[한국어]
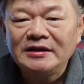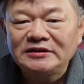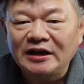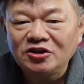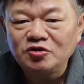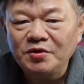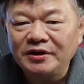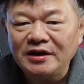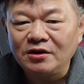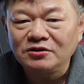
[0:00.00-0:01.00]
자기
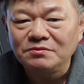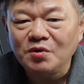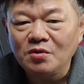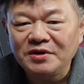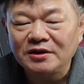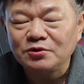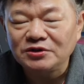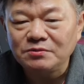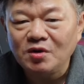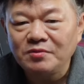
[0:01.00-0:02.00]
주변에 연금보험이나
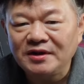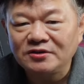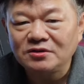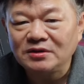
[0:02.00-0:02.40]
종신보험이나